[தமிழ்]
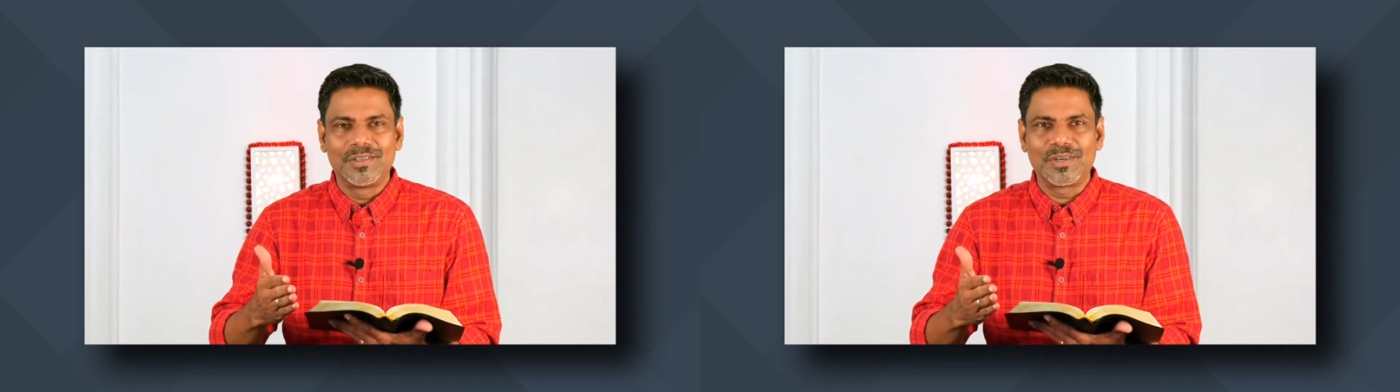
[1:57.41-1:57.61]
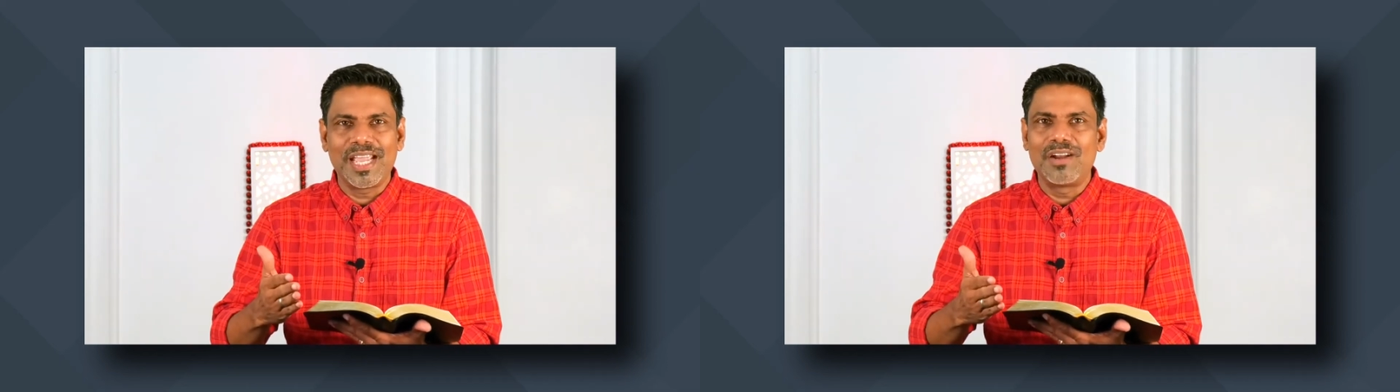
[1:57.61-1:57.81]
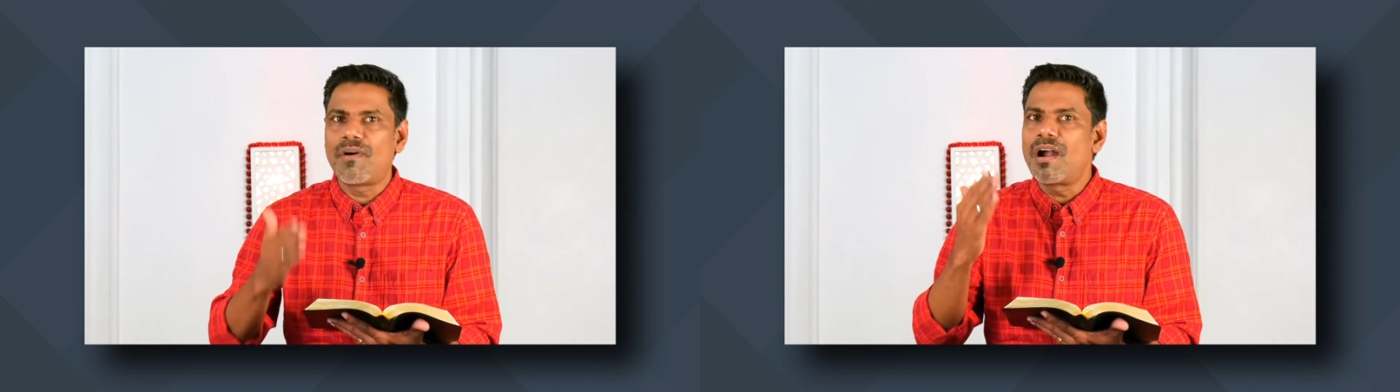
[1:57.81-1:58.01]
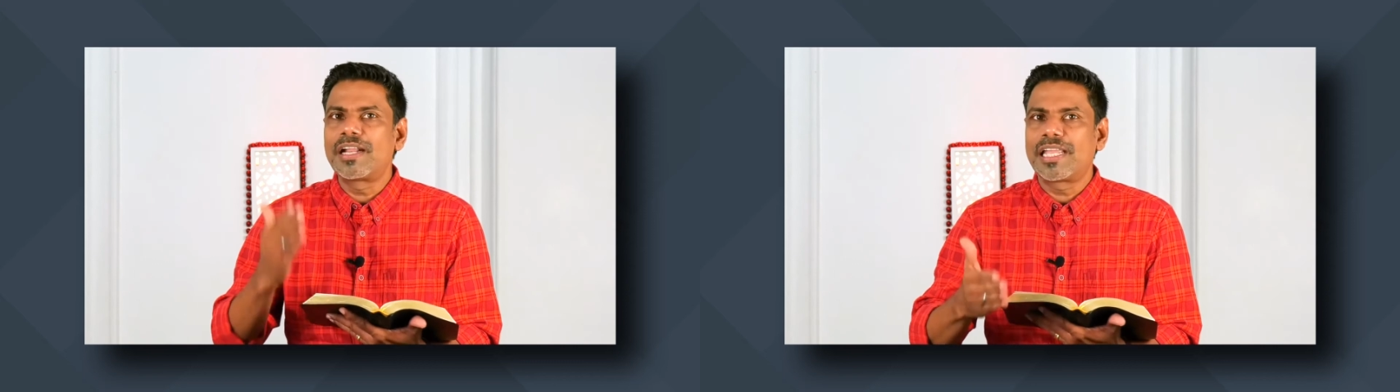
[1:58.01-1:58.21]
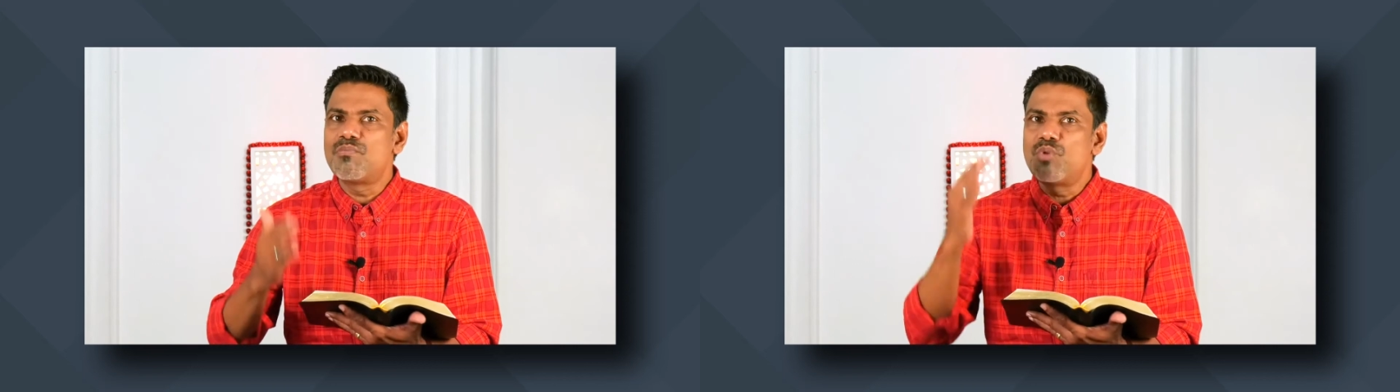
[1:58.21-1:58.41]
ஓகே என்
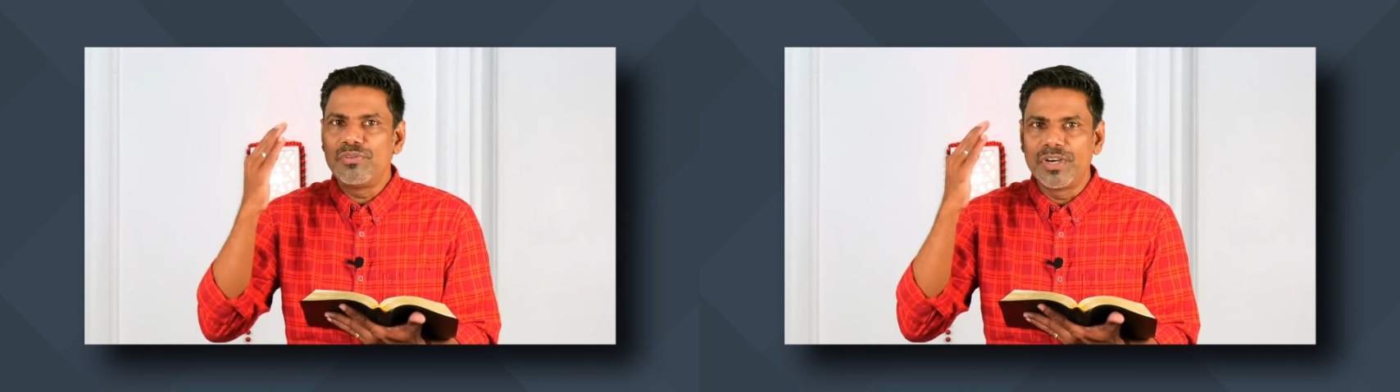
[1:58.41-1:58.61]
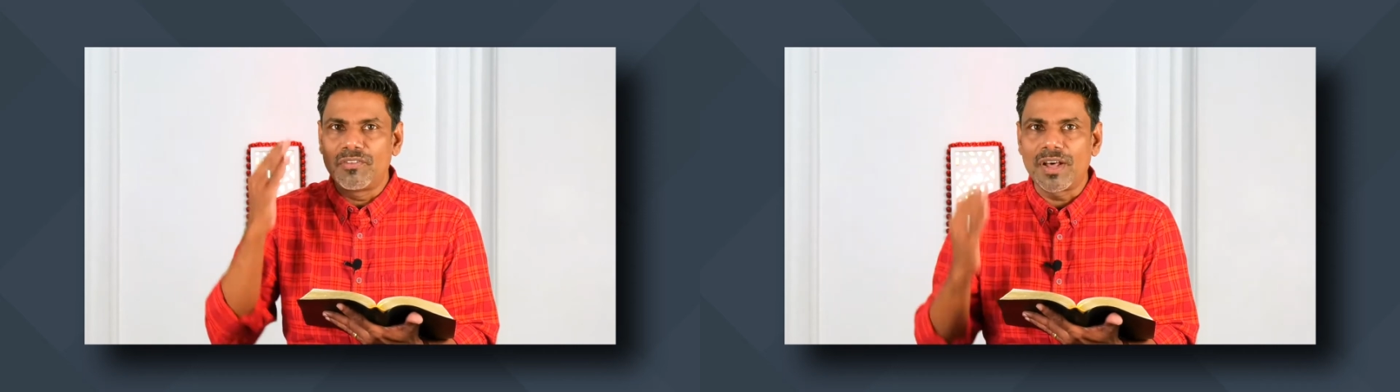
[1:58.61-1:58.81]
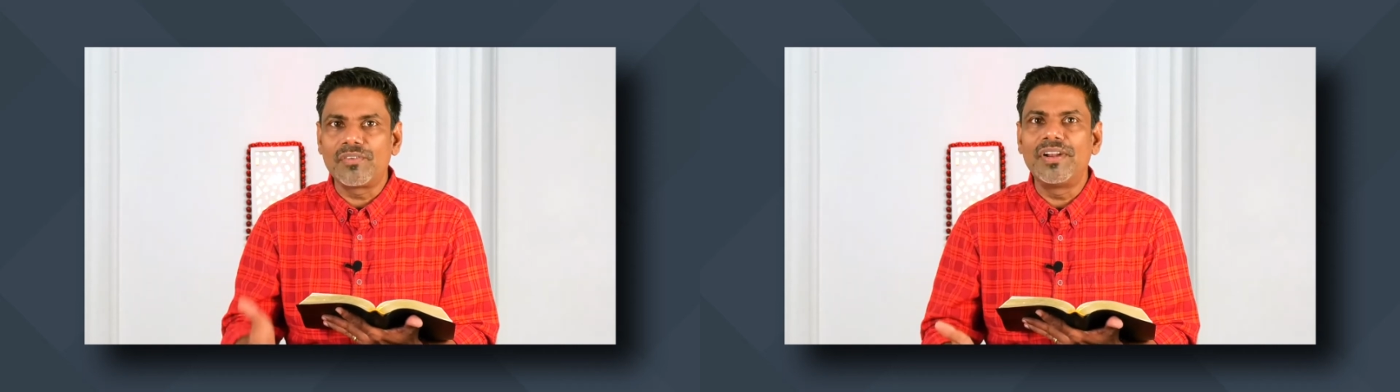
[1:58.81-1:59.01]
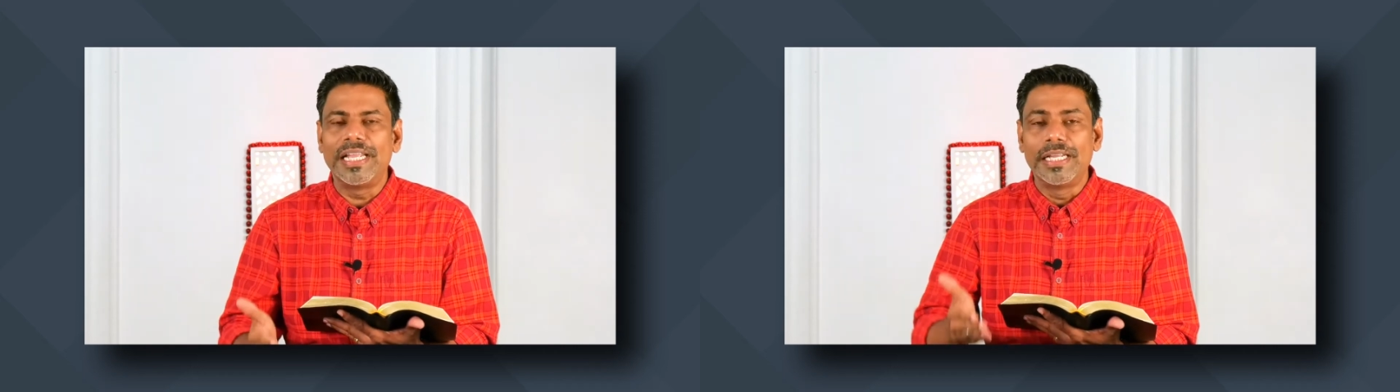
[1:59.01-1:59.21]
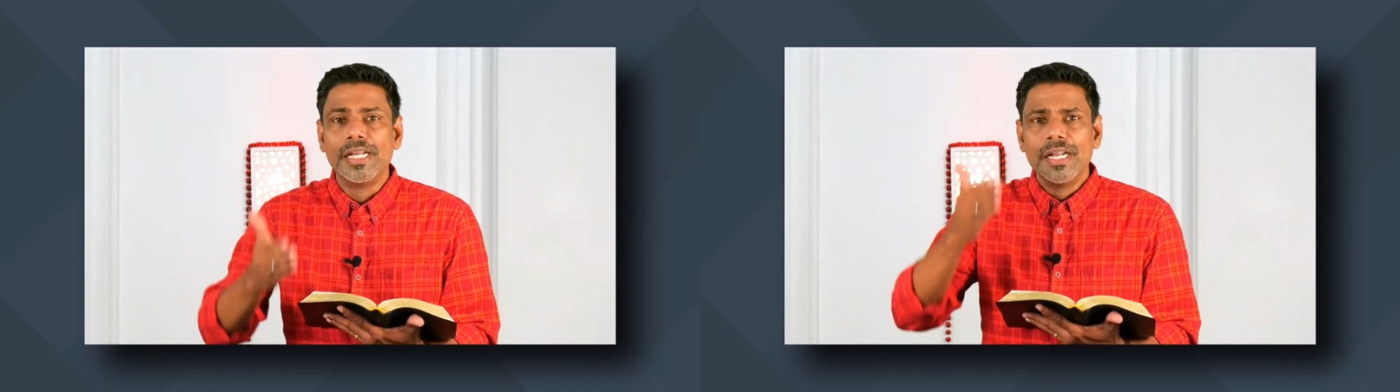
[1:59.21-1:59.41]
வாழ்க்கை முடிவுக்கு வரவில்லை